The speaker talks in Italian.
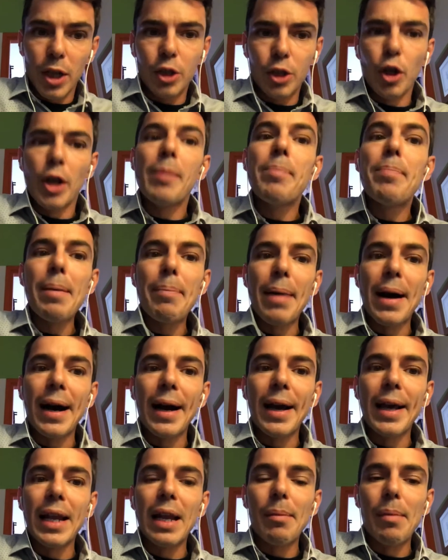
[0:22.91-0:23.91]
cioè il papà
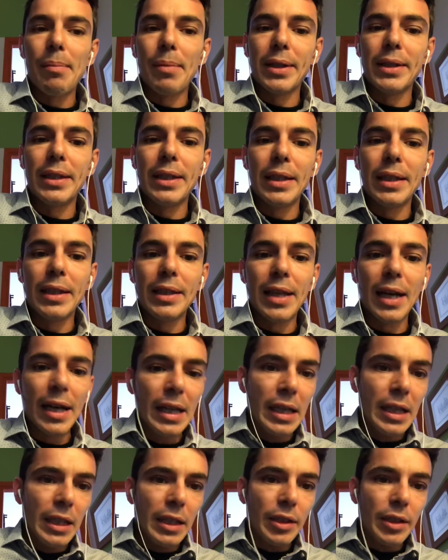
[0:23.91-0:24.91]
e la mamma di Ida.
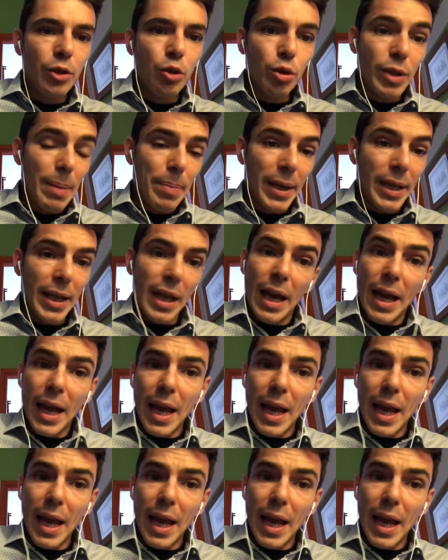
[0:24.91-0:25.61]
Giuseppe chi è?